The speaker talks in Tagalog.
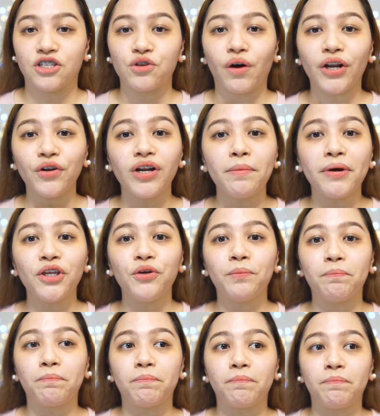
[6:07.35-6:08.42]
So, ano naman yung
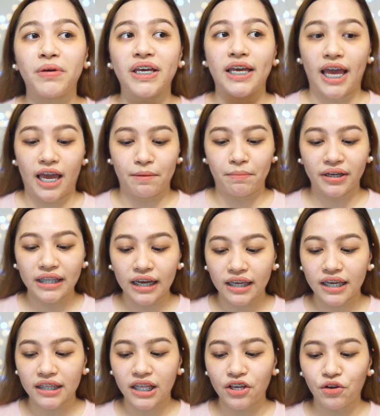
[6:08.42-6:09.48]
PA? Pag
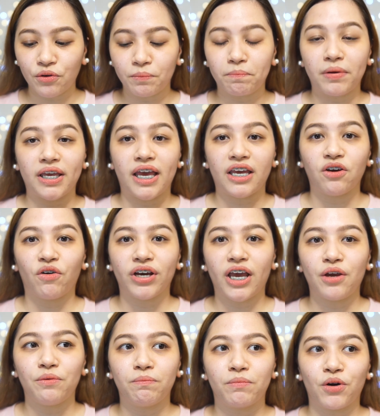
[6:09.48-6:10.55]
nakikita nyo yung PA, okay,
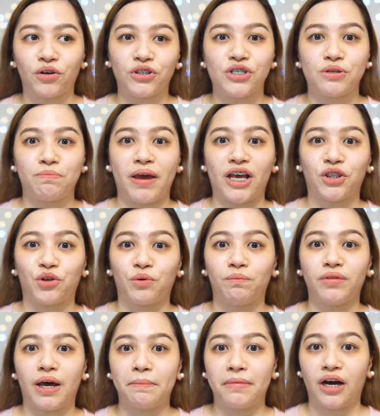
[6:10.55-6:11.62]
yung broad spectrum
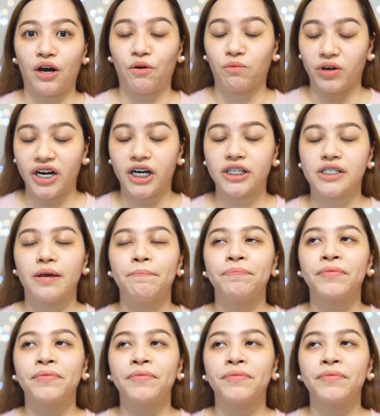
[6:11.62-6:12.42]
na mga words.